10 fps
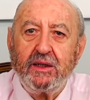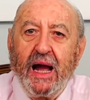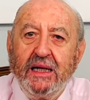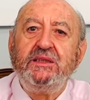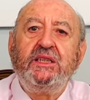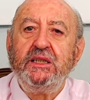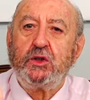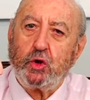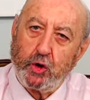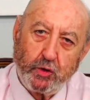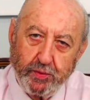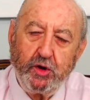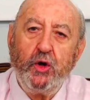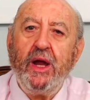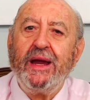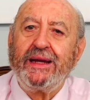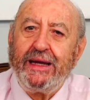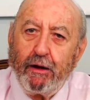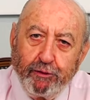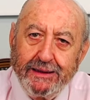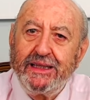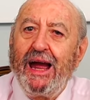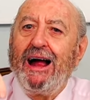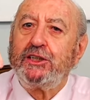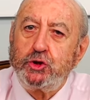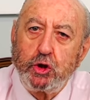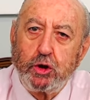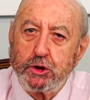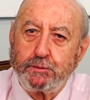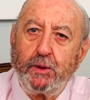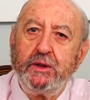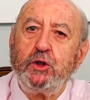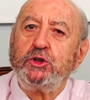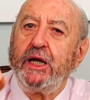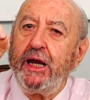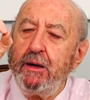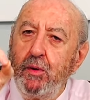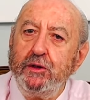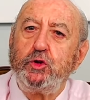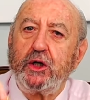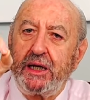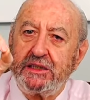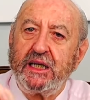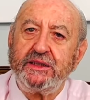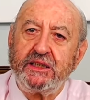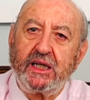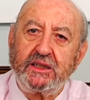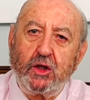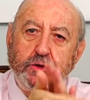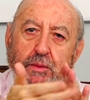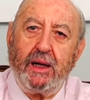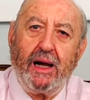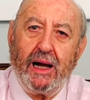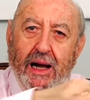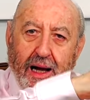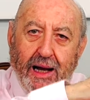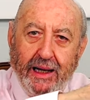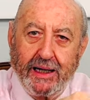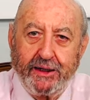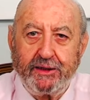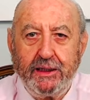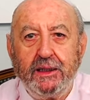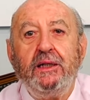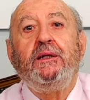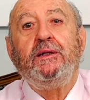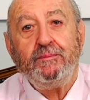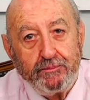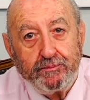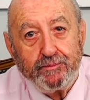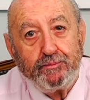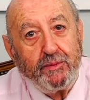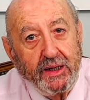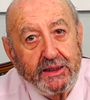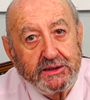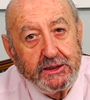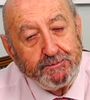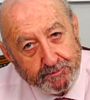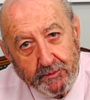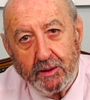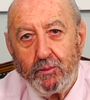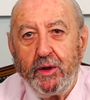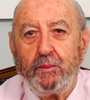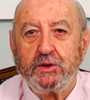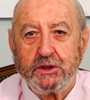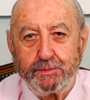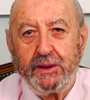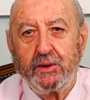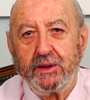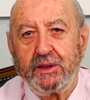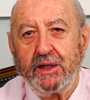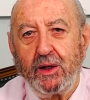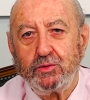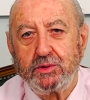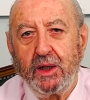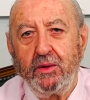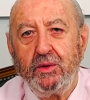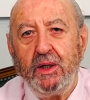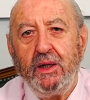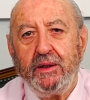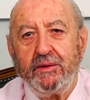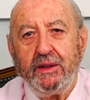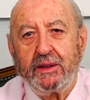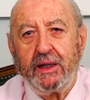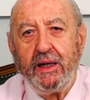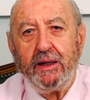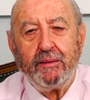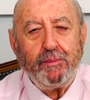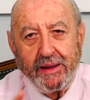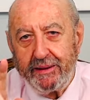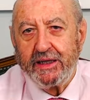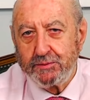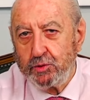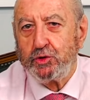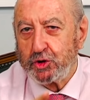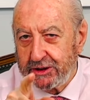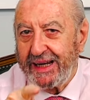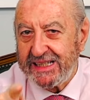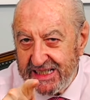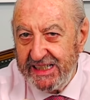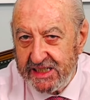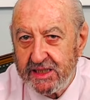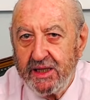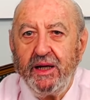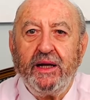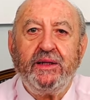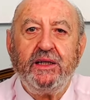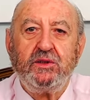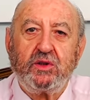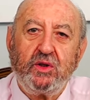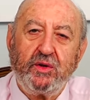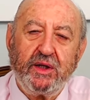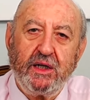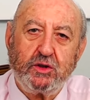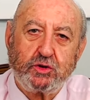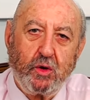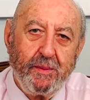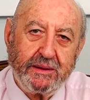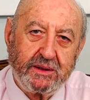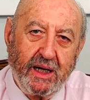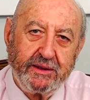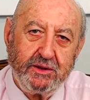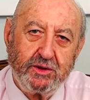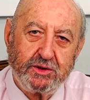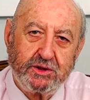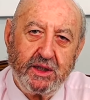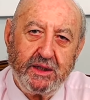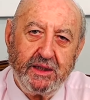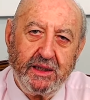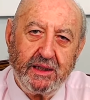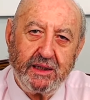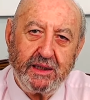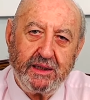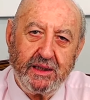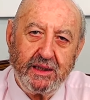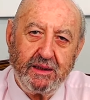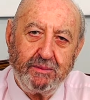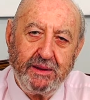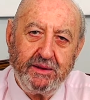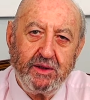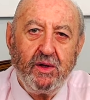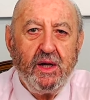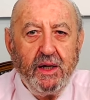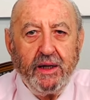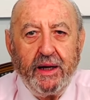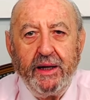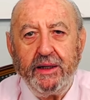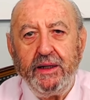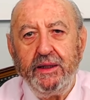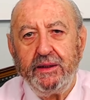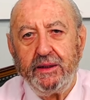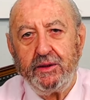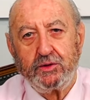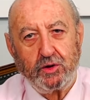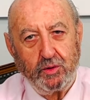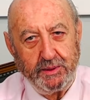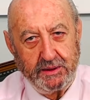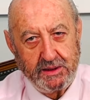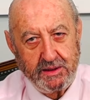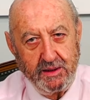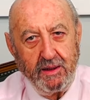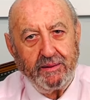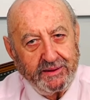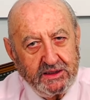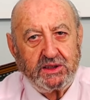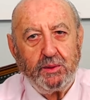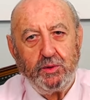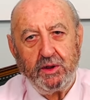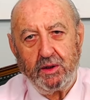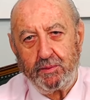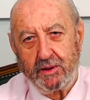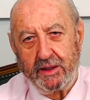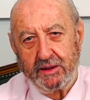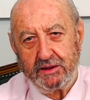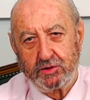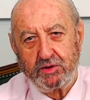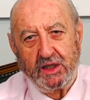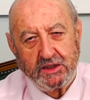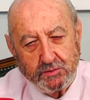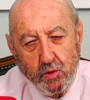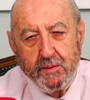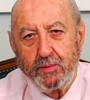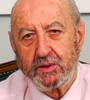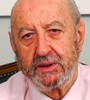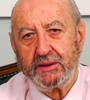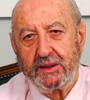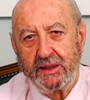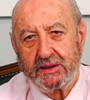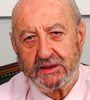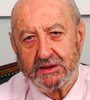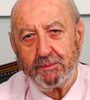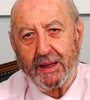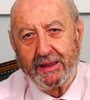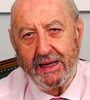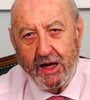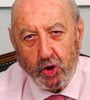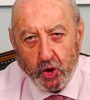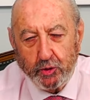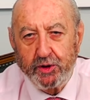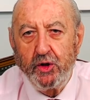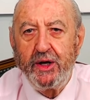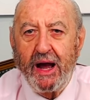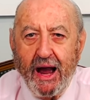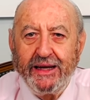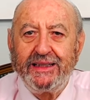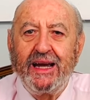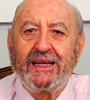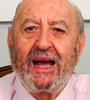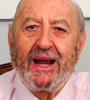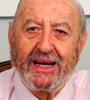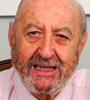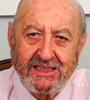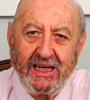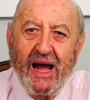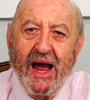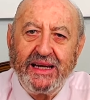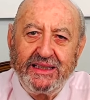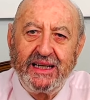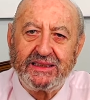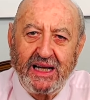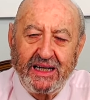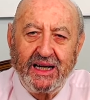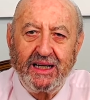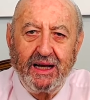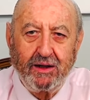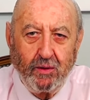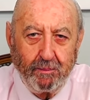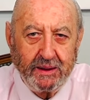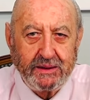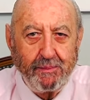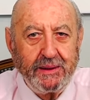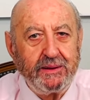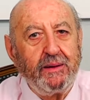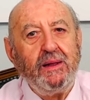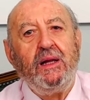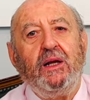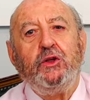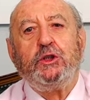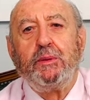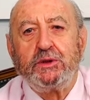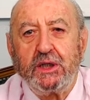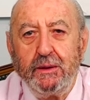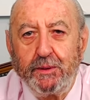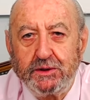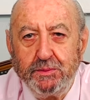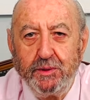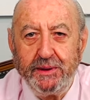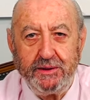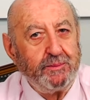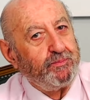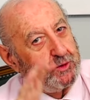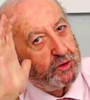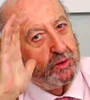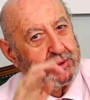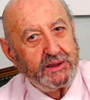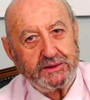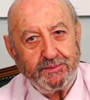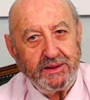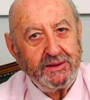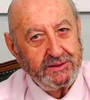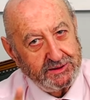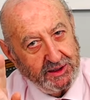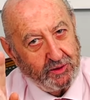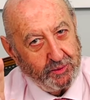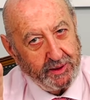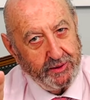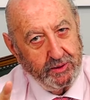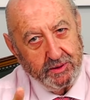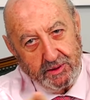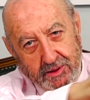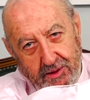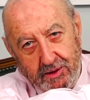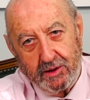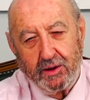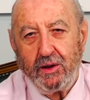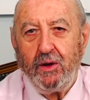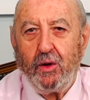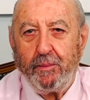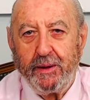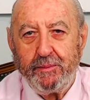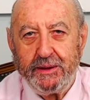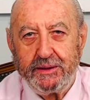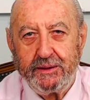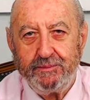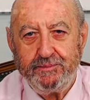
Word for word: anticorrupción que afecte a todos los políticos y en el momento en que sean detectados, a la cárcel. ¿Verdad que sí? Bueno, pues espero que te haya gustado, que me des muchos que sí dentro de los comentarios eh, en el, vídeo eh, y eh, no te olvides distribúyelo por las redes sociales. Es muy importante que se sepa que la corrupción hay que cargársela, hay que atacarla completamente. Nos vemos en el próximo vídeo. No te olvides, si el gobierno lo permite.